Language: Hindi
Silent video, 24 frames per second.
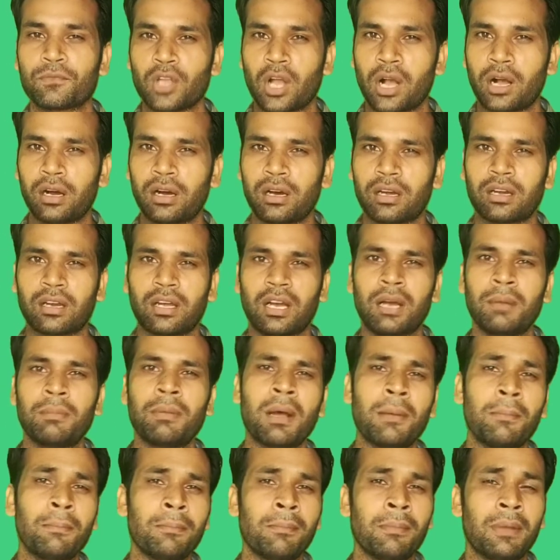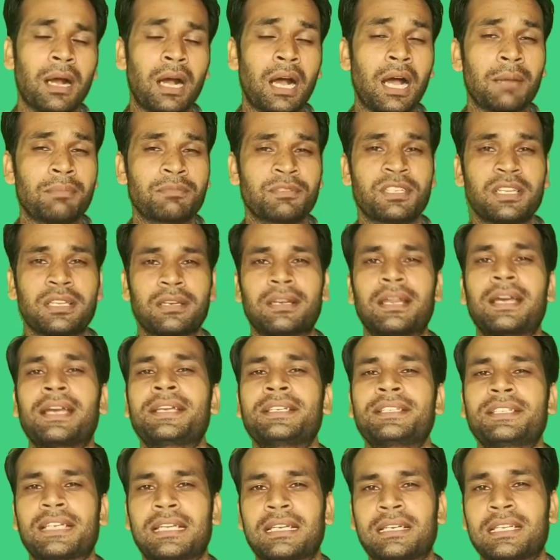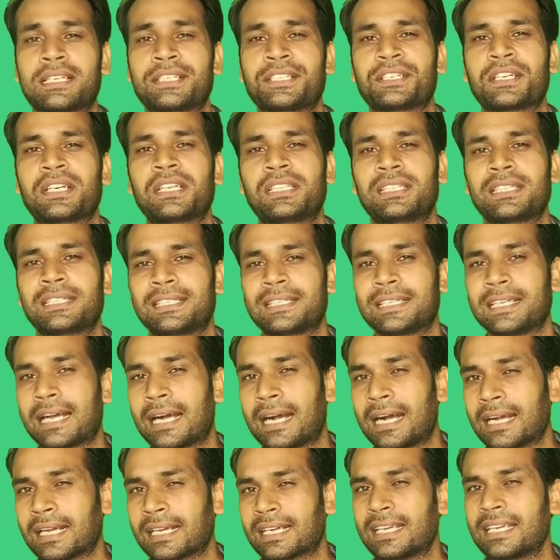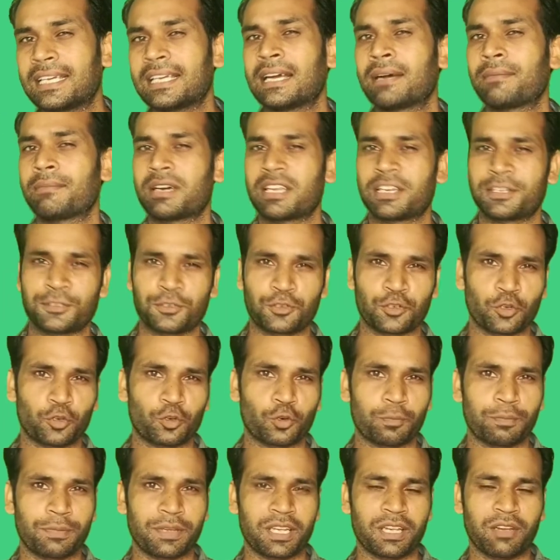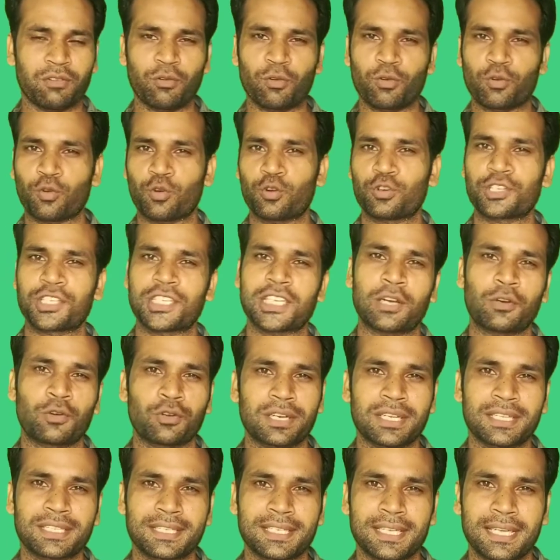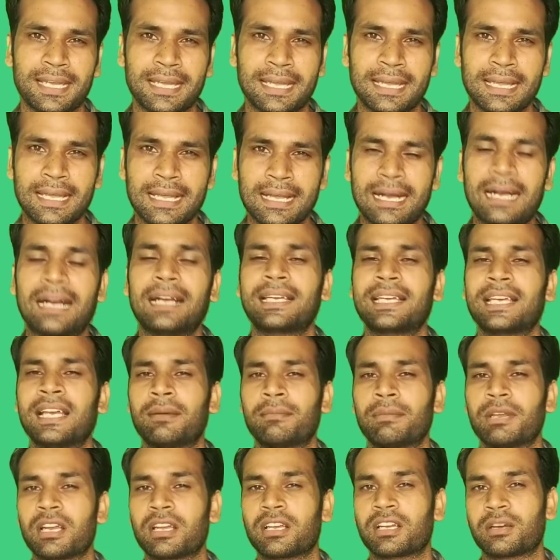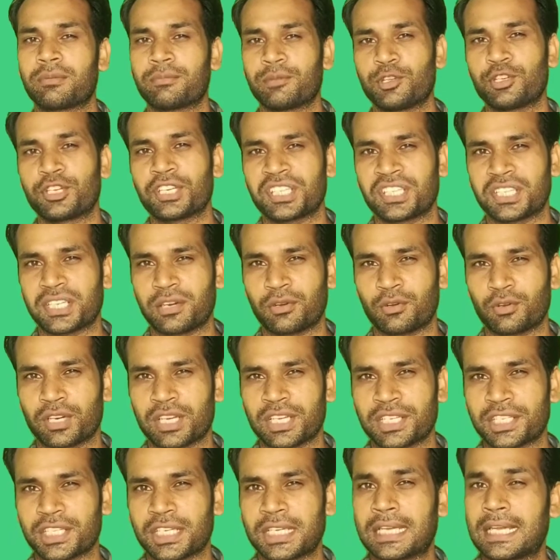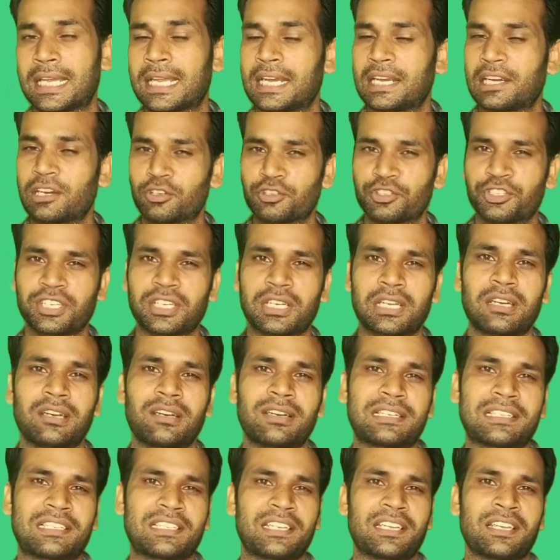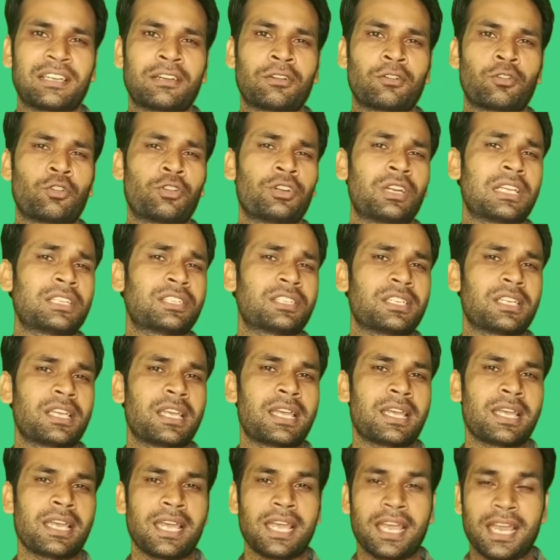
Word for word: और अब हम आपसे राय जानना चाहते हैं कि आगे हमारा जो टॉपिक है वो कौन सा होना चाहिए आगे हमारा कम्युनिकेशन होना चाहिए लॉजिकल रीजनिंग होना चाहिए